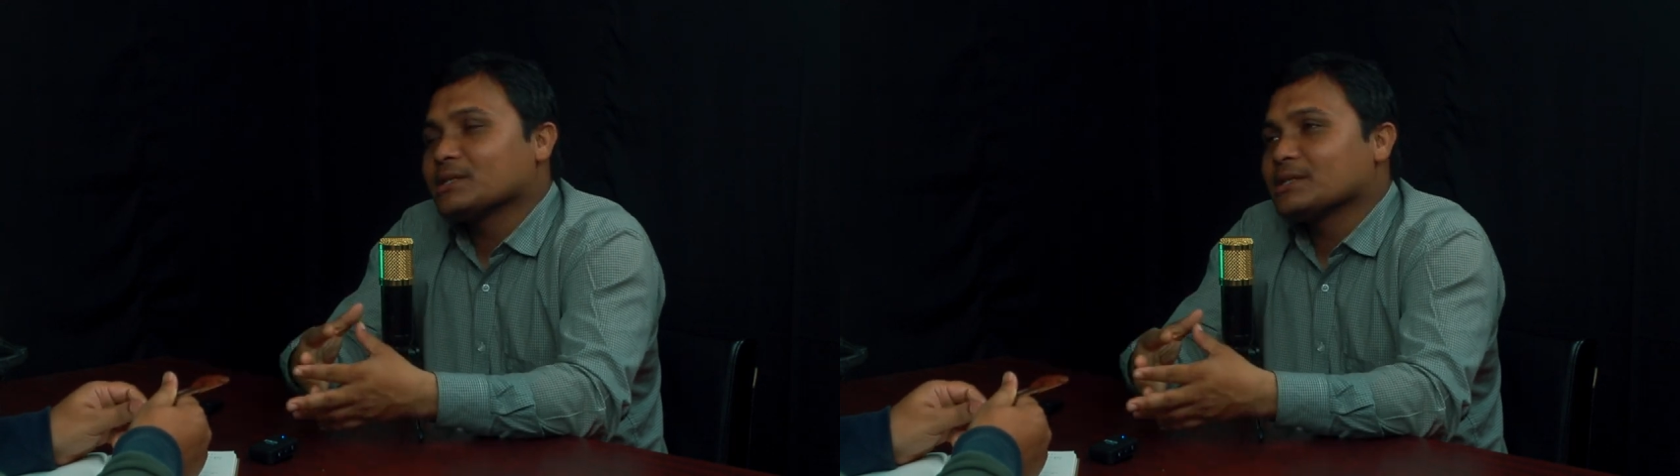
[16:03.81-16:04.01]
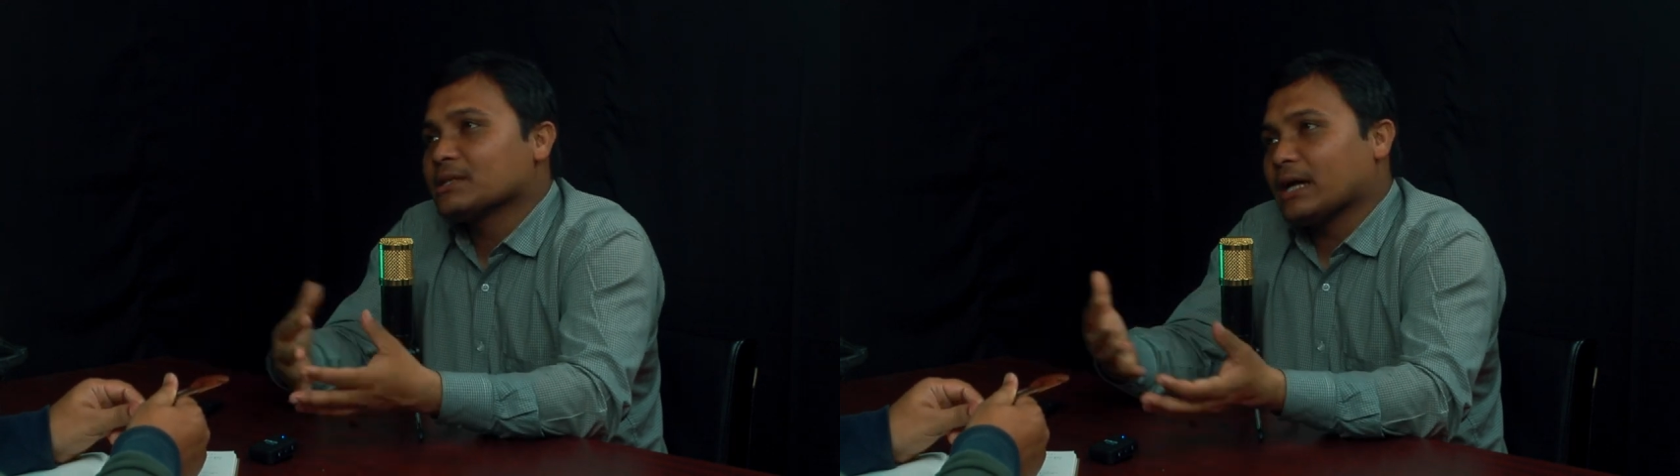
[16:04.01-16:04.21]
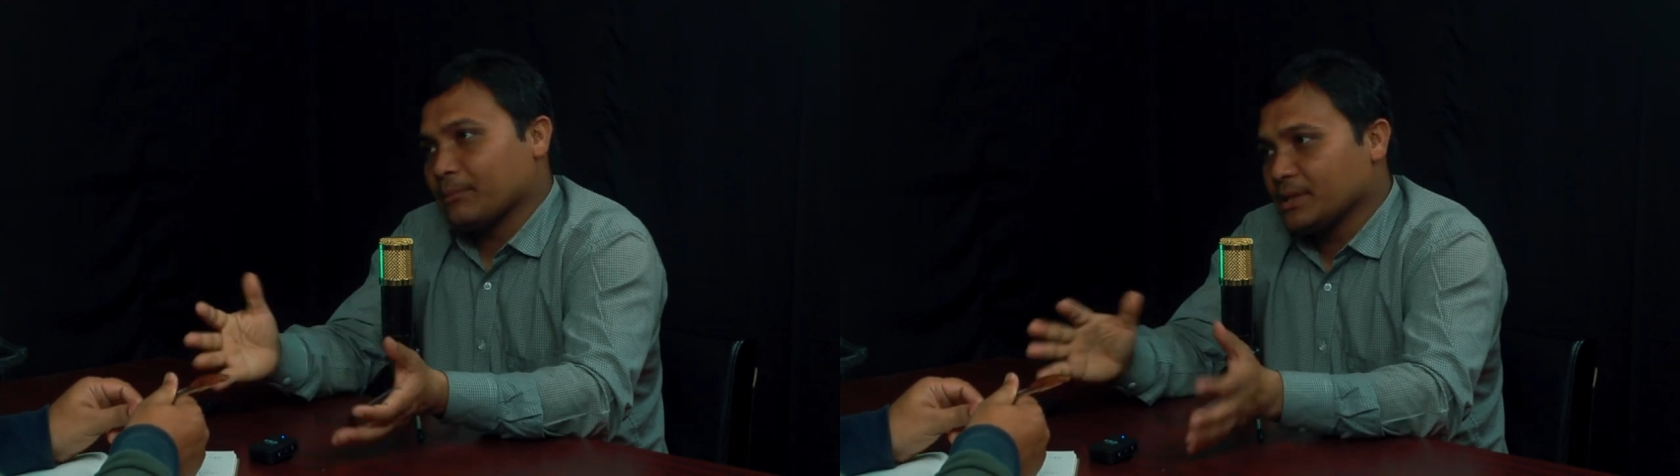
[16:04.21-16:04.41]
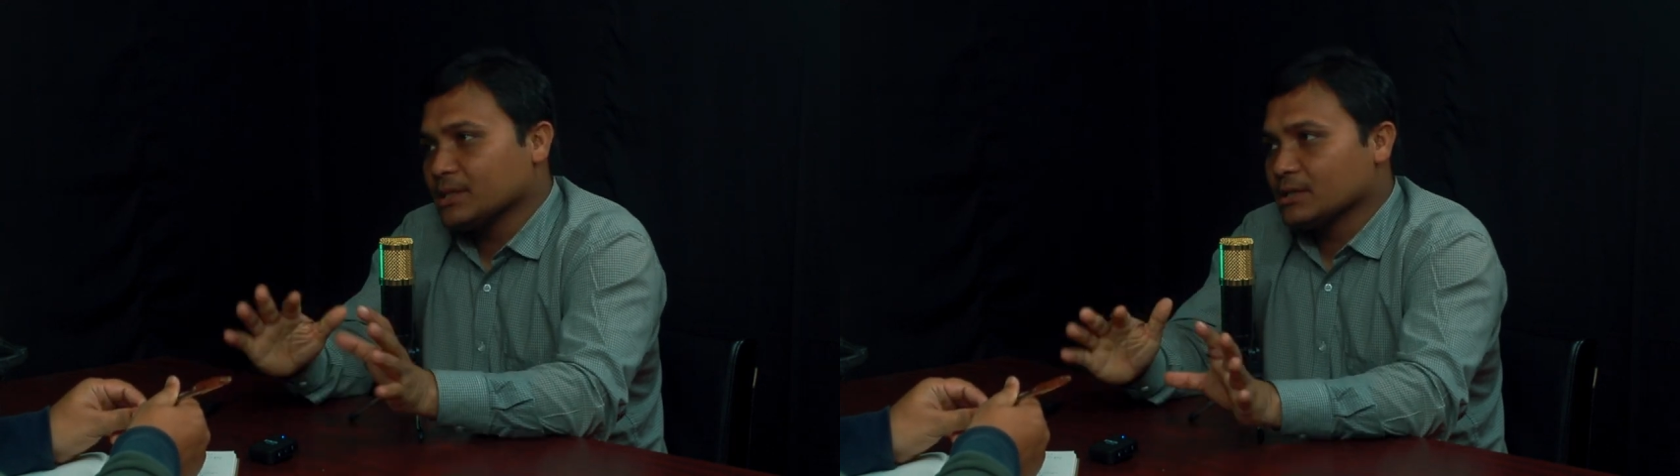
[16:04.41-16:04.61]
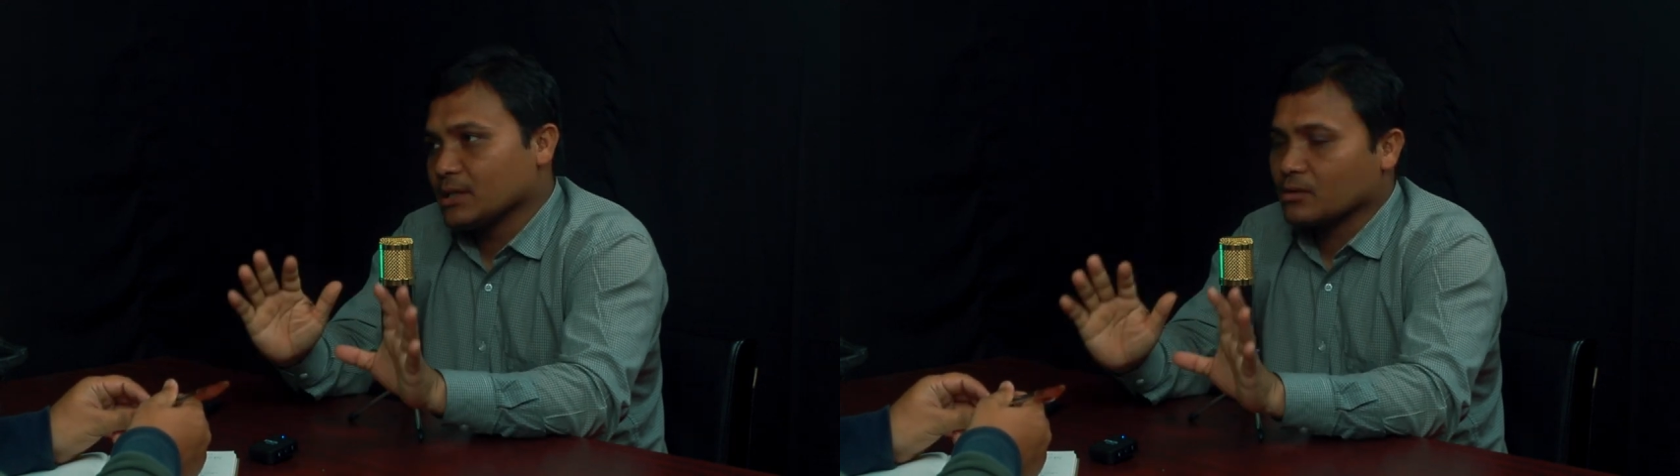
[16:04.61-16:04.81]
বলেছেন তো আমি
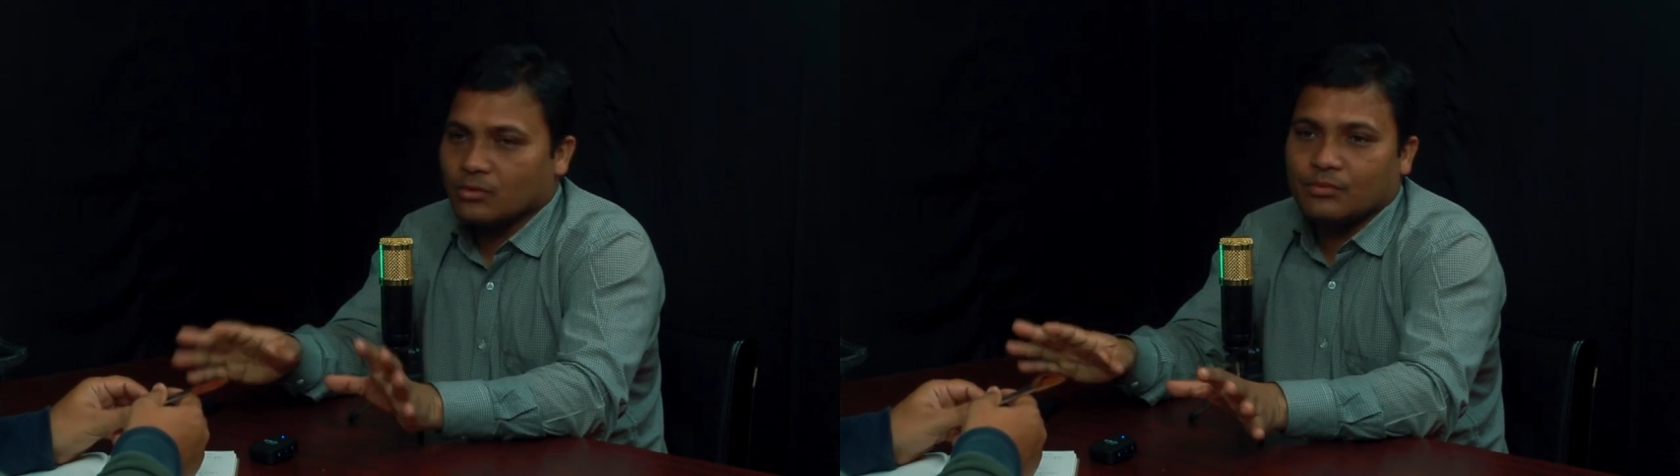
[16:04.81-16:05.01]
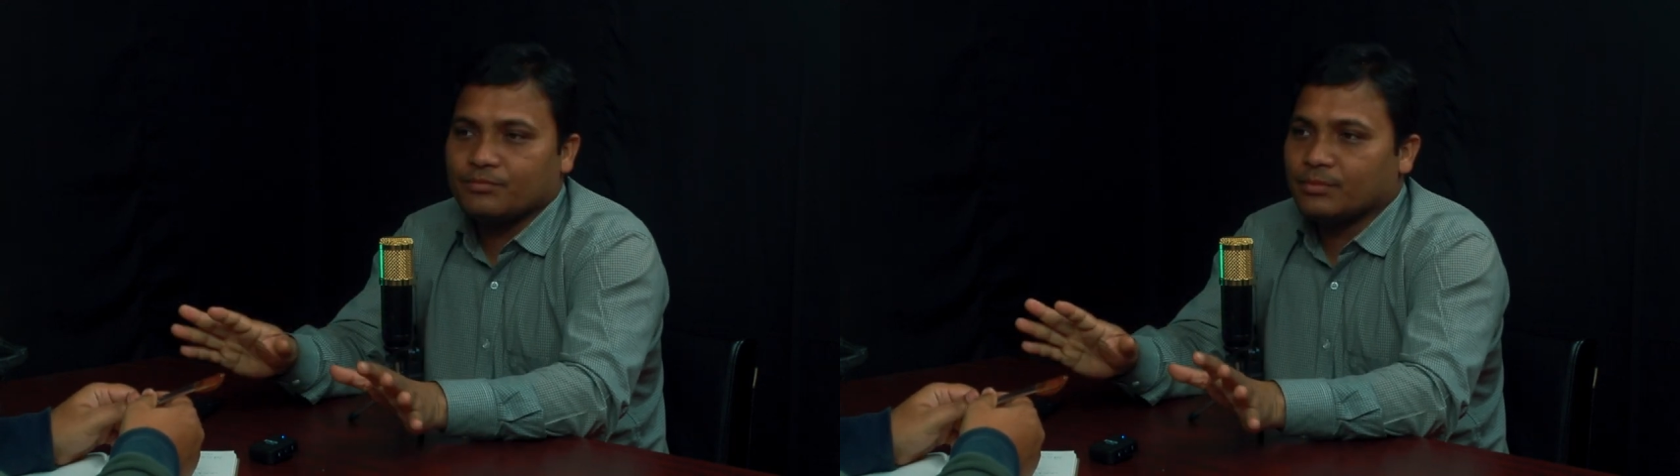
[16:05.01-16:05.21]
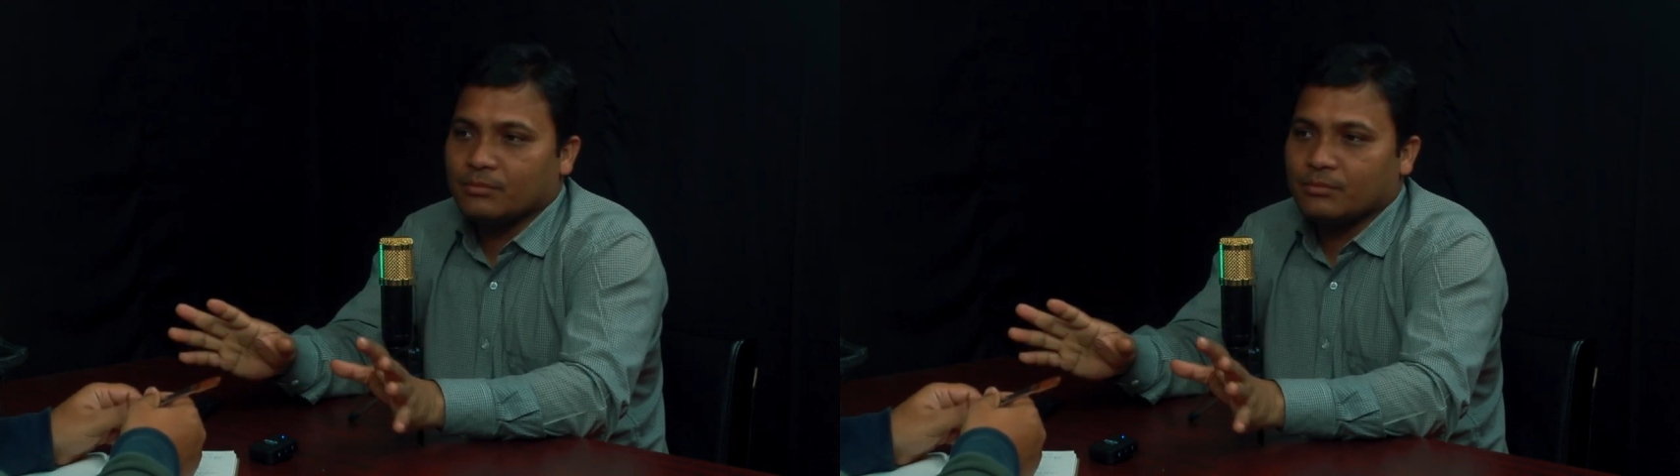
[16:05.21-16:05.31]
যেটা খুব